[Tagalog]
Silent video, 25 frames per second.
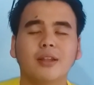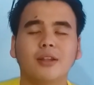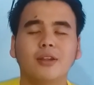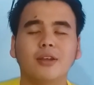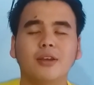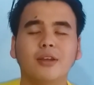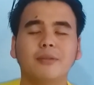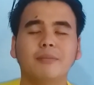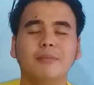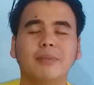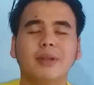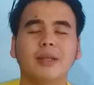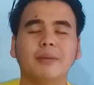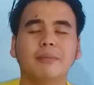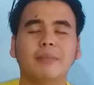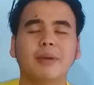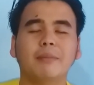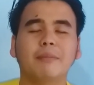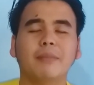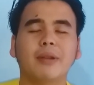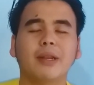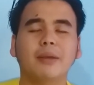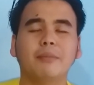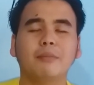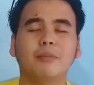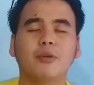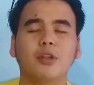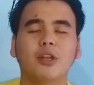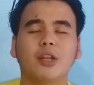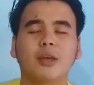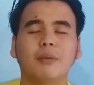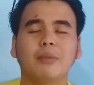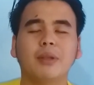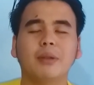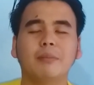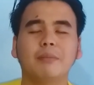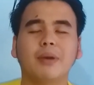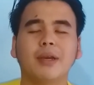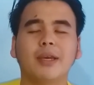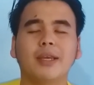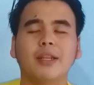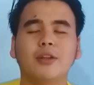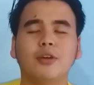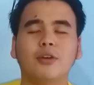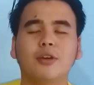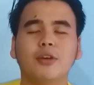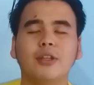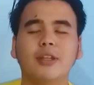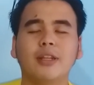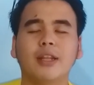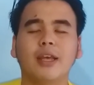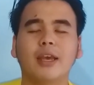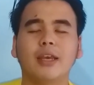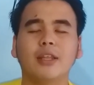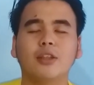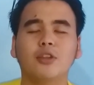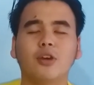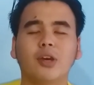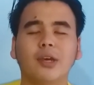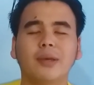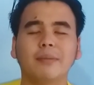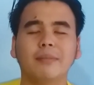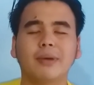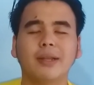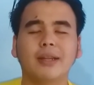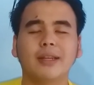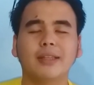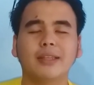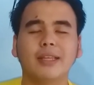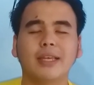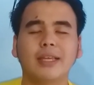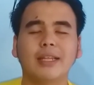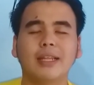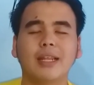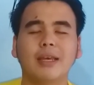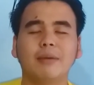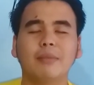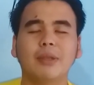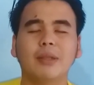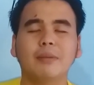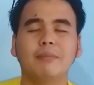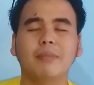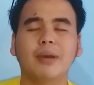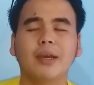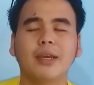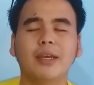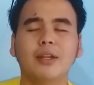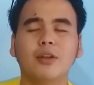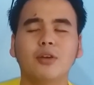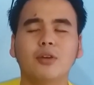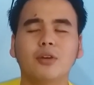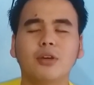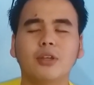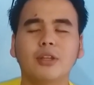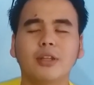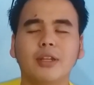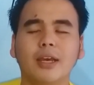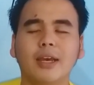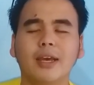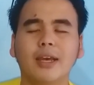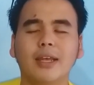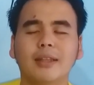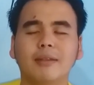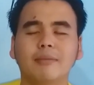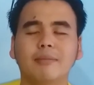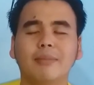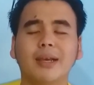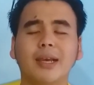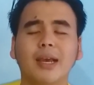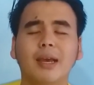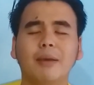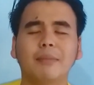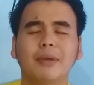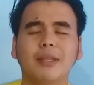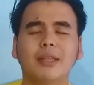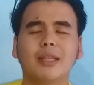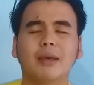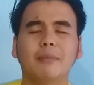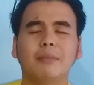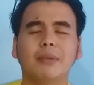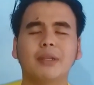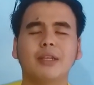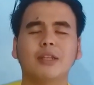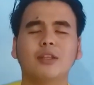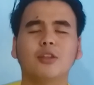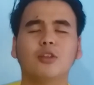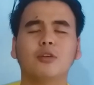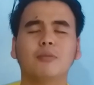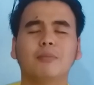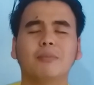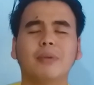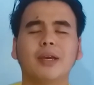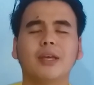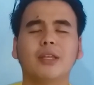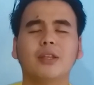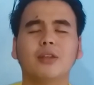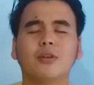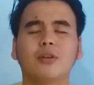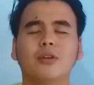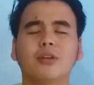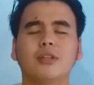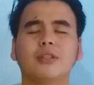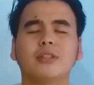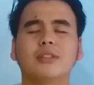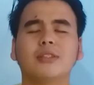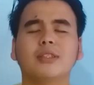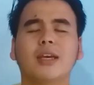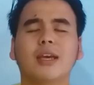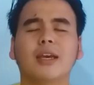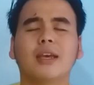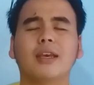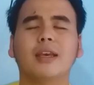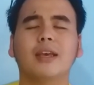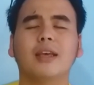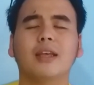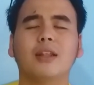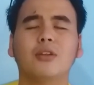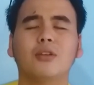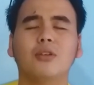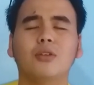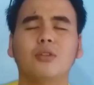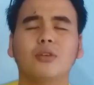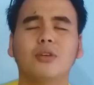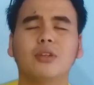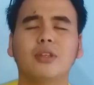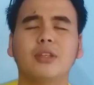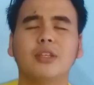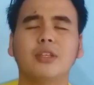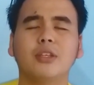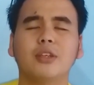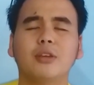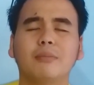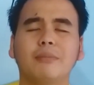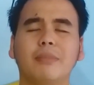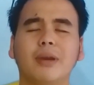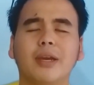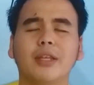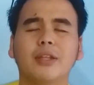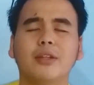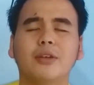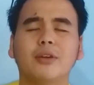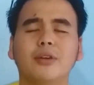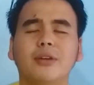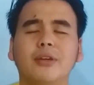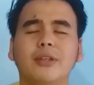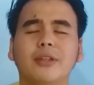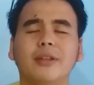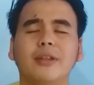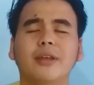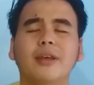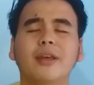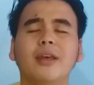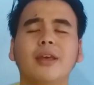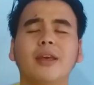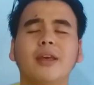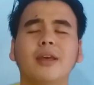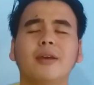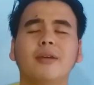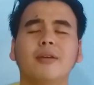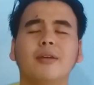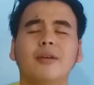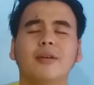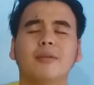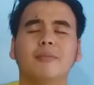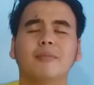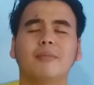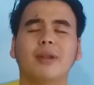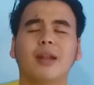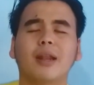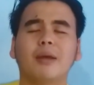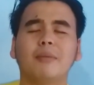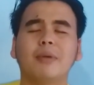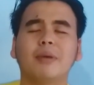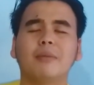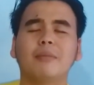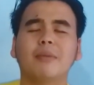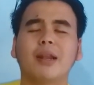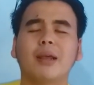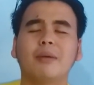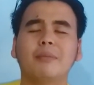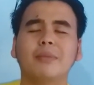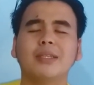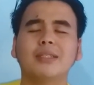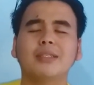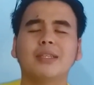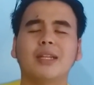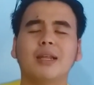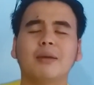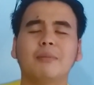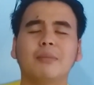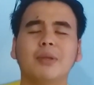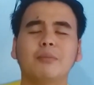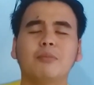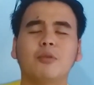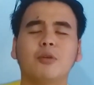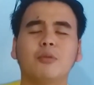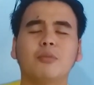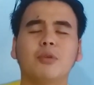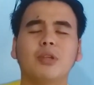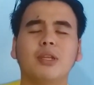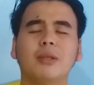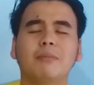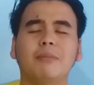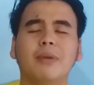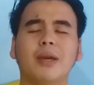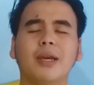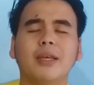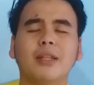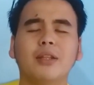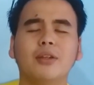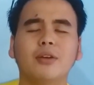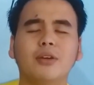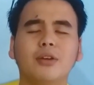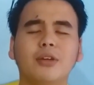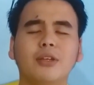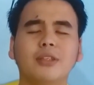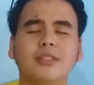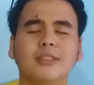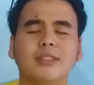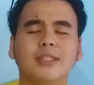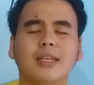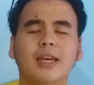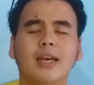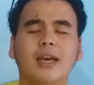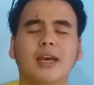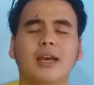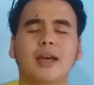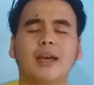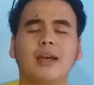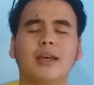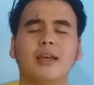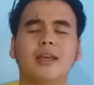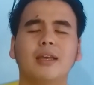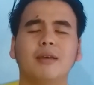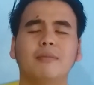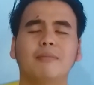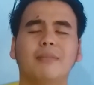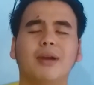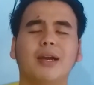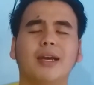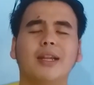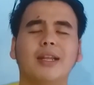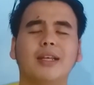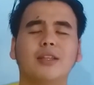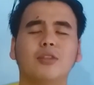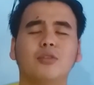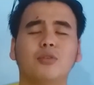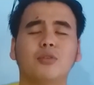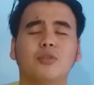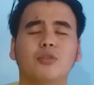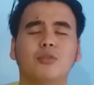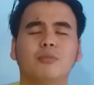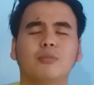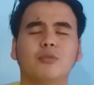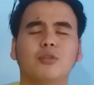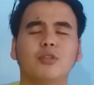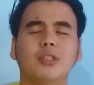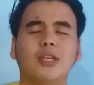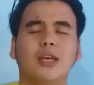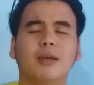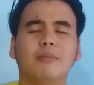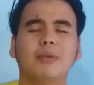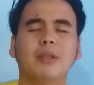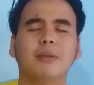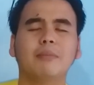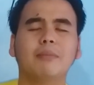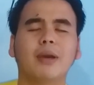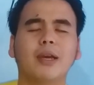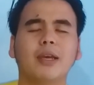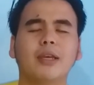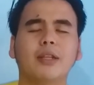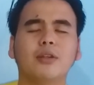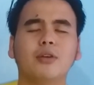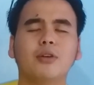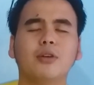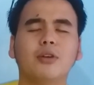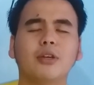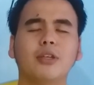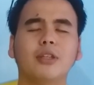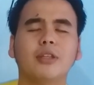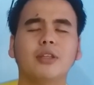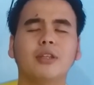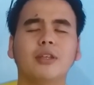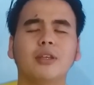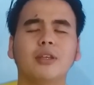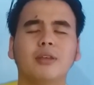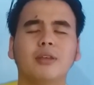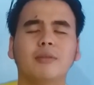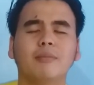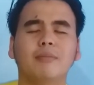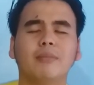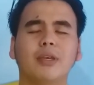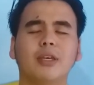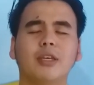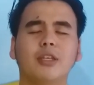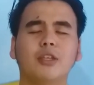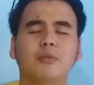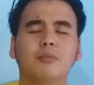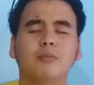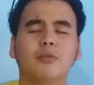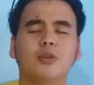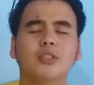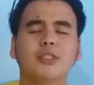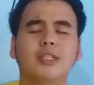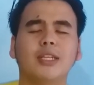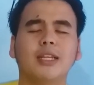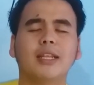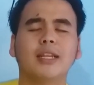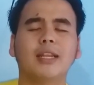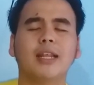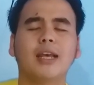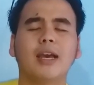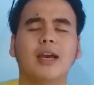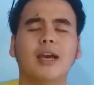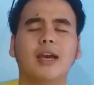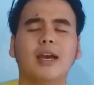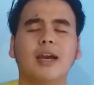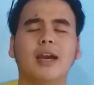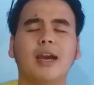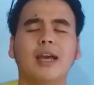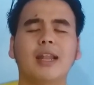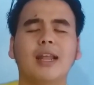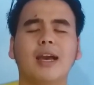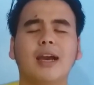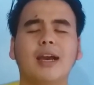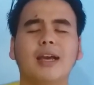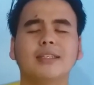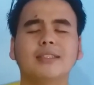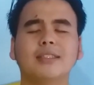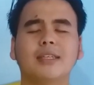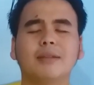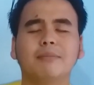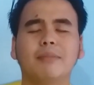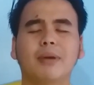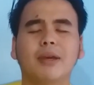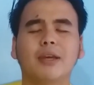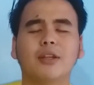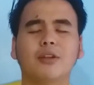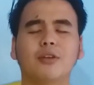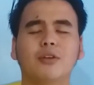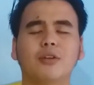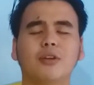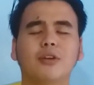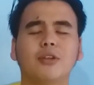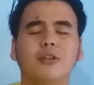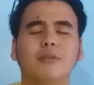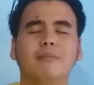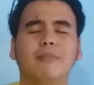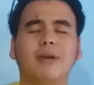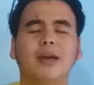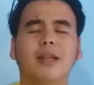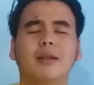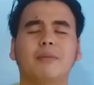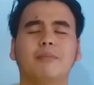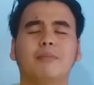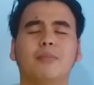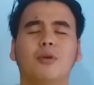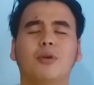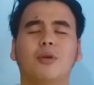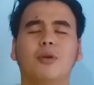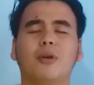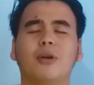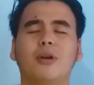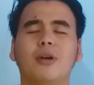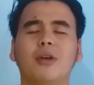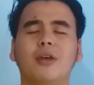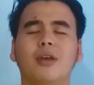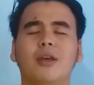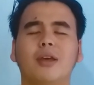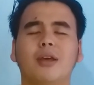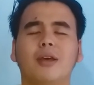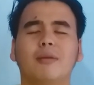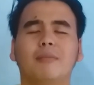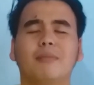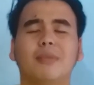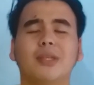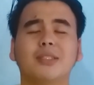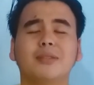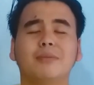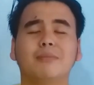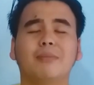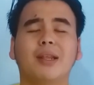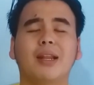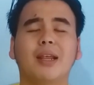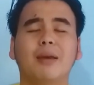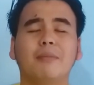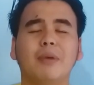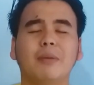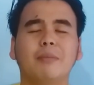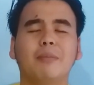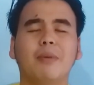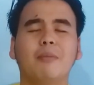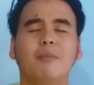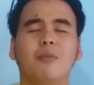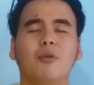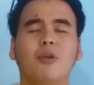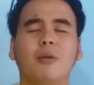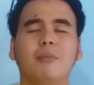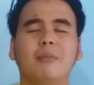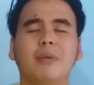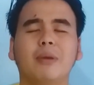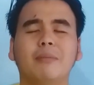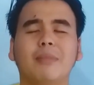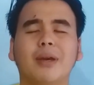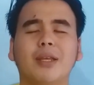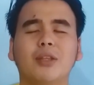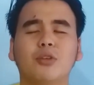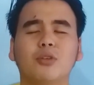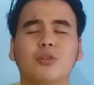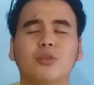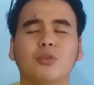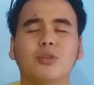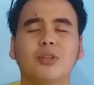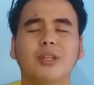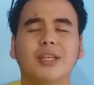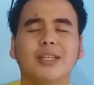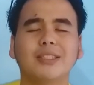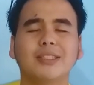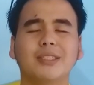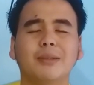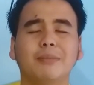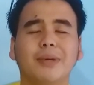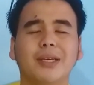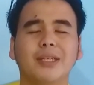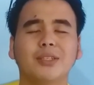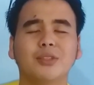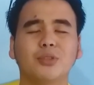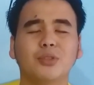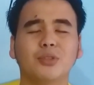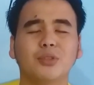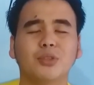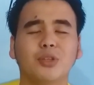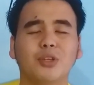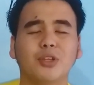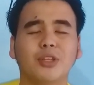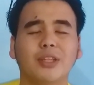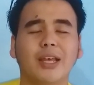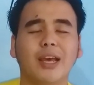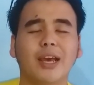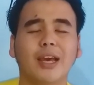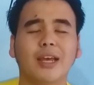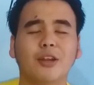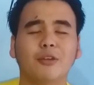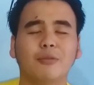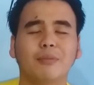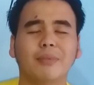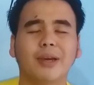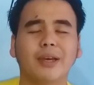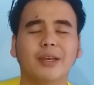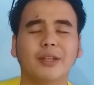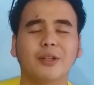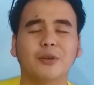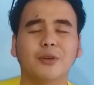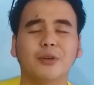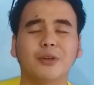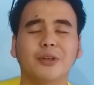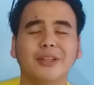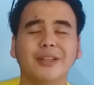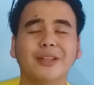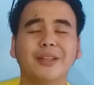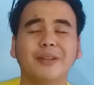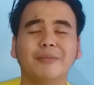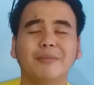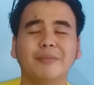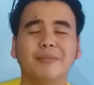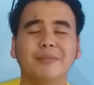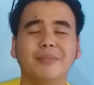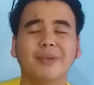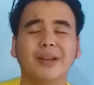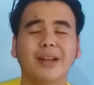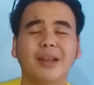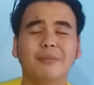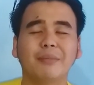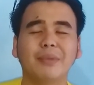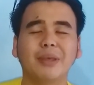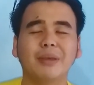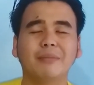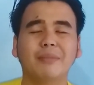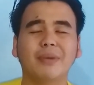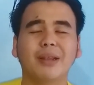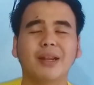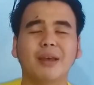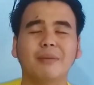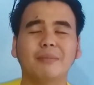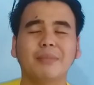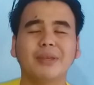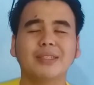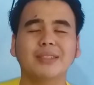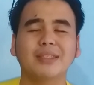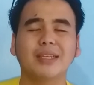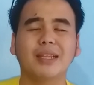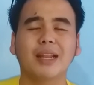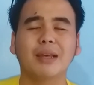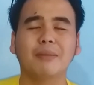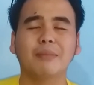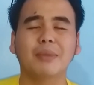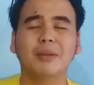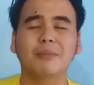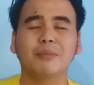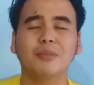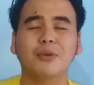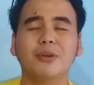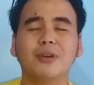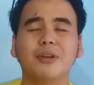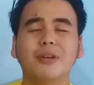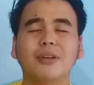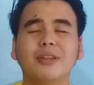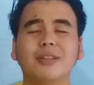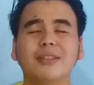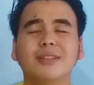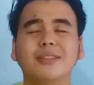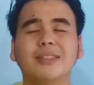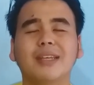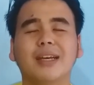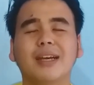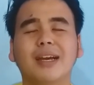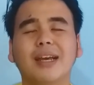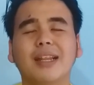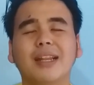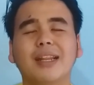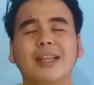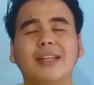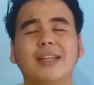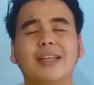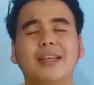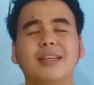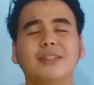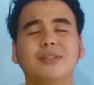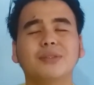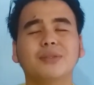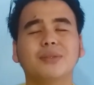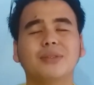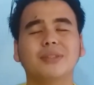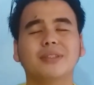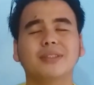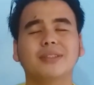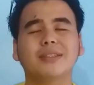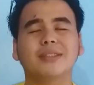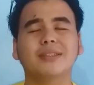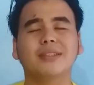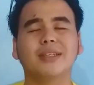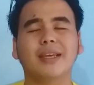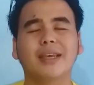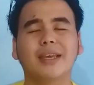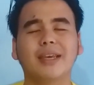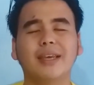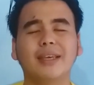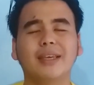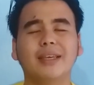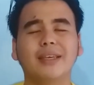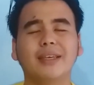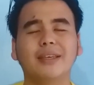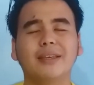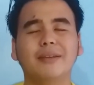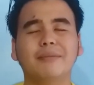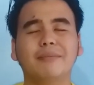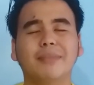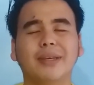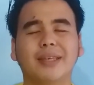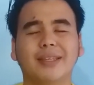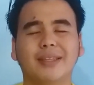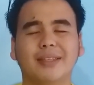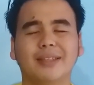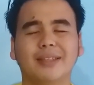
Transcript: Lord, pinagpe-pray po namin, Panginoon, na ito ay marating namin, Panginoon, at magamit namin ito, Panginoon, sa kalulugod ninyo, Panginoon. Maraming maraming salamat po muli, Panginoon, sa mga nagturo po sa amin, Panginoon. Bigyan niyo po sila ng kalakasan, Panginoon, para po mas marami pa po kami matutunan sa mga susunod na araw, Panginoon. Maraming maraming salamat po. Sa ngalan ni Jesus. Amen.